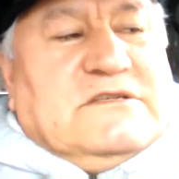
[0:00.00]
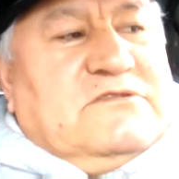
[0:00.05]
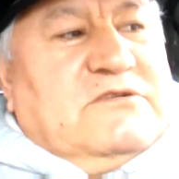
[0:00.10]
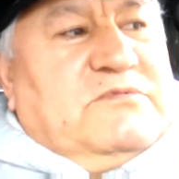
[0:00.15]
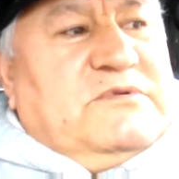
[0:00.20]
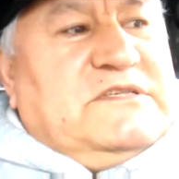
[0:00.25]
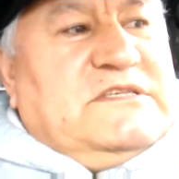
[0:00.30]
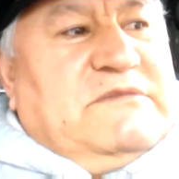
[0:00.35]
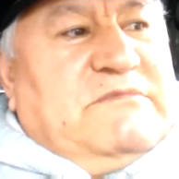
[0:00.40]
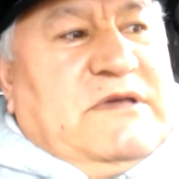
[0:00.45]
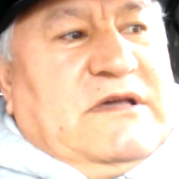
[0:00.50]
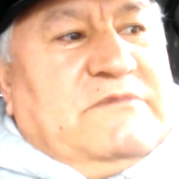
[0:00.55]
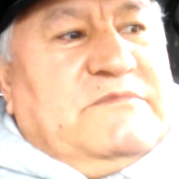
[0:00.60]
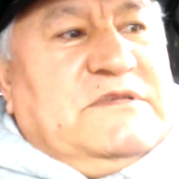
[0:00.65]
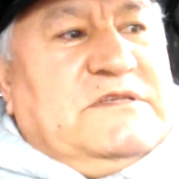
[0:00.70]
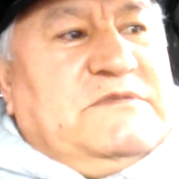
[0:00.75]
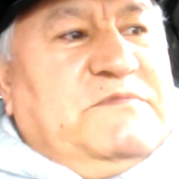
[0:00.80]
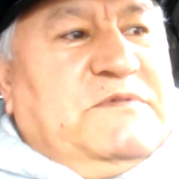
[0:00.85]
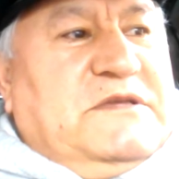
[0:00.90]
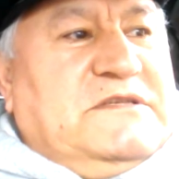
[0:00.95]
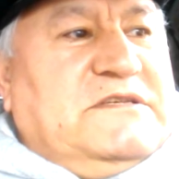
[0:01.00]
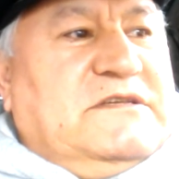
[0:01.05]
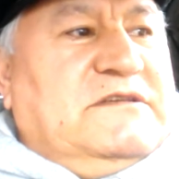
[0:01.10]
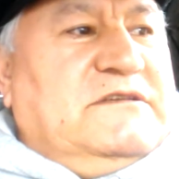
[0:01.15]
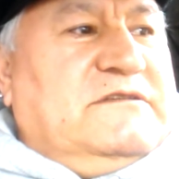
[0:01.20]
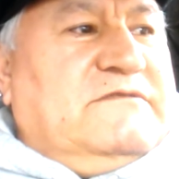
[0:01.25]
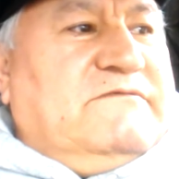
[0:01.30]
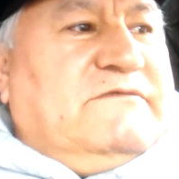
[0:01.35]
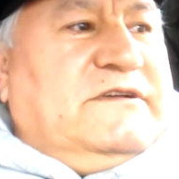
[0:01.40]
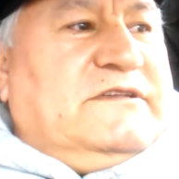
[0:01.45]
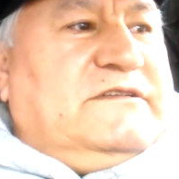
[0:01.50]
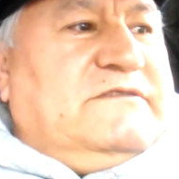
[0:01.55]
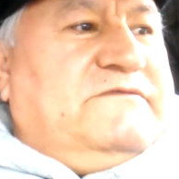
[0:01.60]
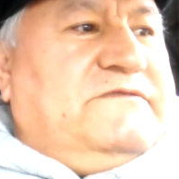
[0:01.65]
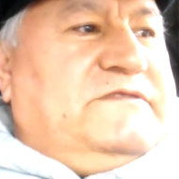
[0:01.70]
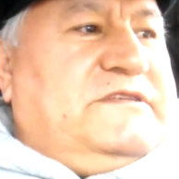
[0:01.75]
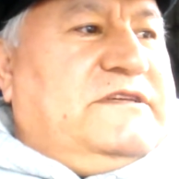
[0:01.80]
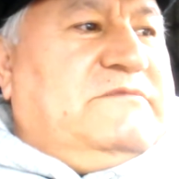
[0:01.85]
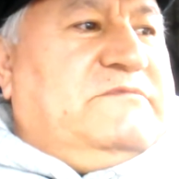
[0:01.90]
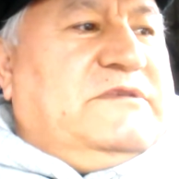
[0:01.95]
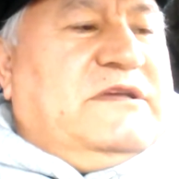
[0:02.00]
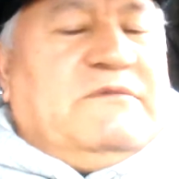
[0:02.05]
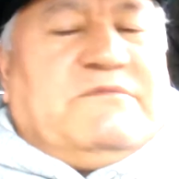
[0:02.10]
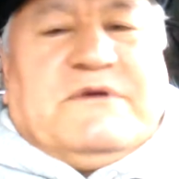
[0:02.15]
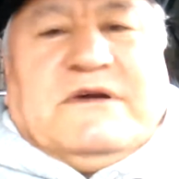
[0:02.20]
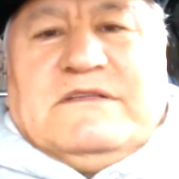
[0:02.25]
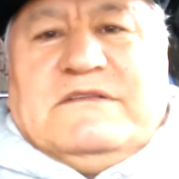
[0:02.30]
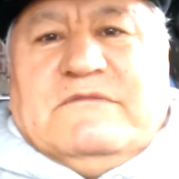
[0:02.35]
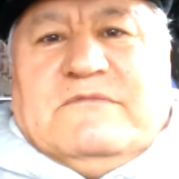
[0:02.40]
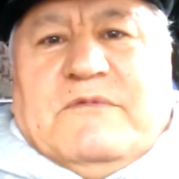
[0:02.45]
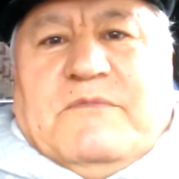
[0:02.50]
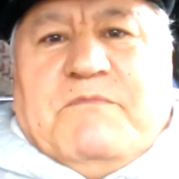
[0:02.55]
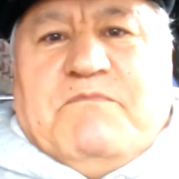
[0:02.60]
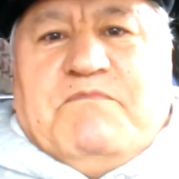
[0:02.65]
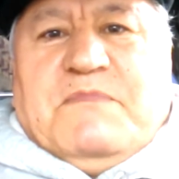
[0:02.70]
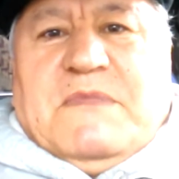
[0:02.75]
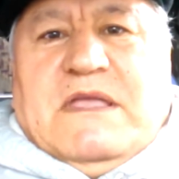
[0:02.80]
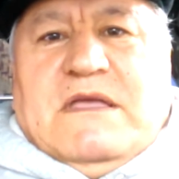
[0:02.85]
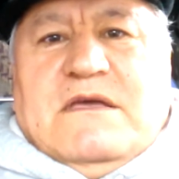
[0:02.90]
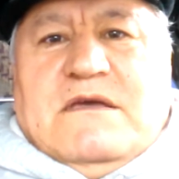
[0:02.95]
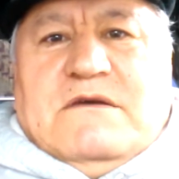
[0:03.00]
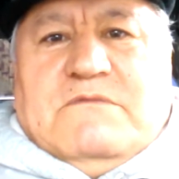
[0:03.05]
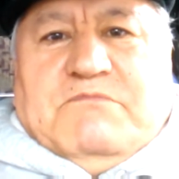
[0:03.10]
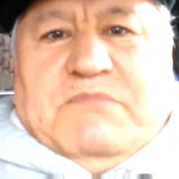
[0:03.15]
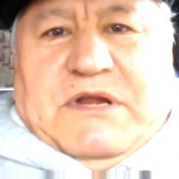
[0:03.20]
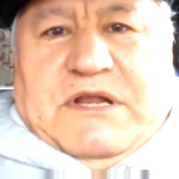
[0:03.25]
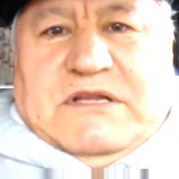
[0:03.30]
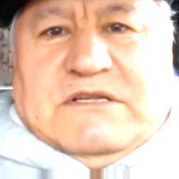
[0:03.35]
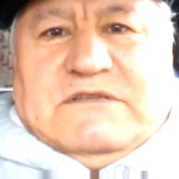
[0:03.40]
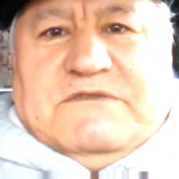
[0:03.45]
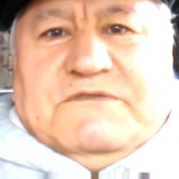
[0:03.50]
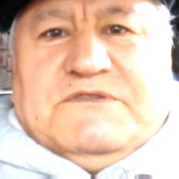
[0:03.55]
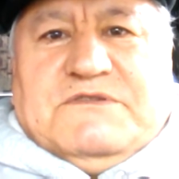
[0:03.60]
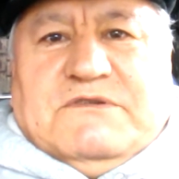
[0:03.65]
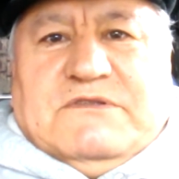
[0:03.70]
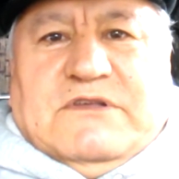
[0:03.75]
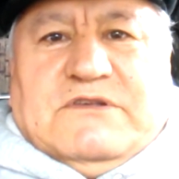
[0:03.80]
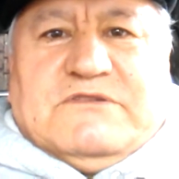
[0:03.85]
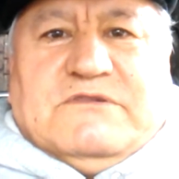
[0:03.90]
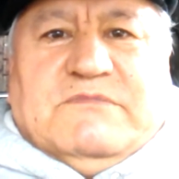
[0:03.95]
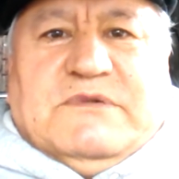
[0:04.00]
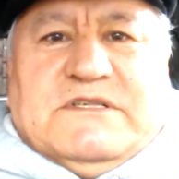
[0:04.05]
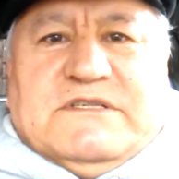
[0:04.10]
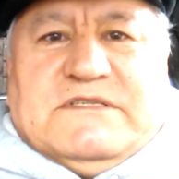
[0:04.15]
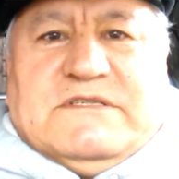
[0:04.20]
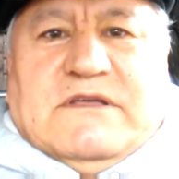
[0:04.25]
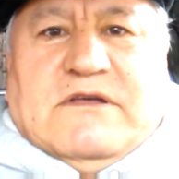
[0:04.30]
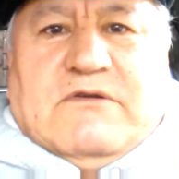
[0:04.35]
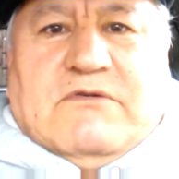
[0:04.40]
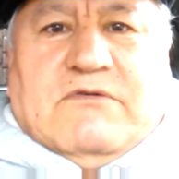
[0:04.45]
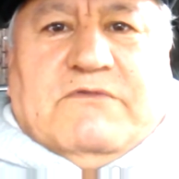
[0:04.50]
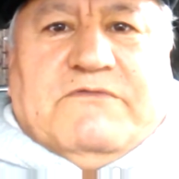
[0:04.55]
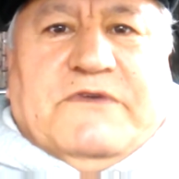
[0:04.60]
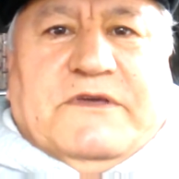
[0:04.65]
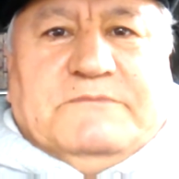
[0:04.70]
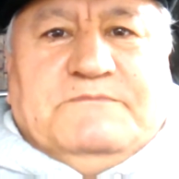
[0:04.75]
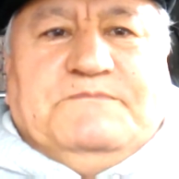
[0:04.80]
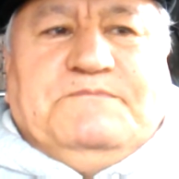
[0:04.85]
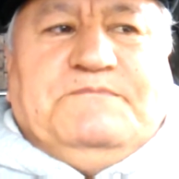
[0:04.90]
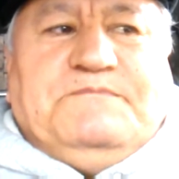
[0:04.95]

чтобы себя обеспечивать всем необходимым, прежде всего должно быть здоровье,